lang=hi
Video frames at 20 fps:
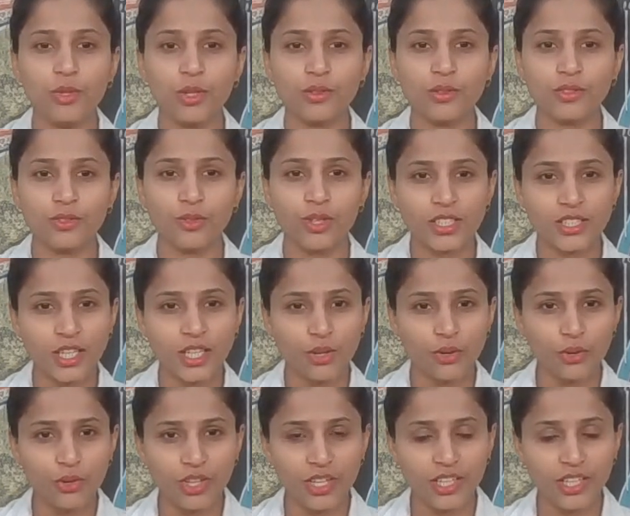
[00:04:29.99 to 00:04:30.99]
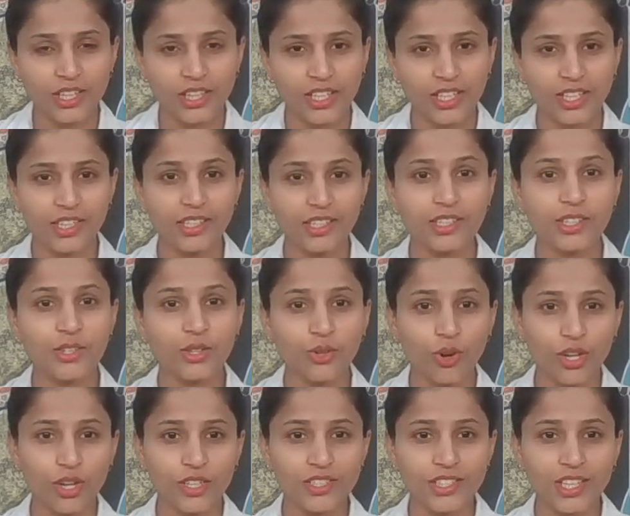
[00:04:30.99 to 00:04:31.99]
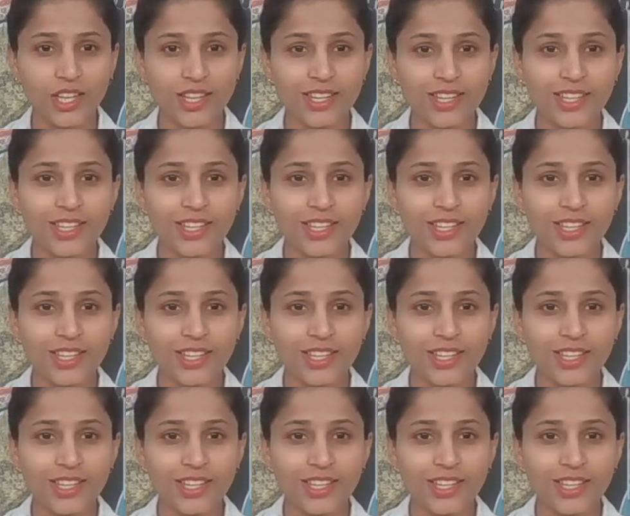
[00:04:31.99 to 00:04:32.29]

लोग थोड़ा सा रुख करते हैं कौन सा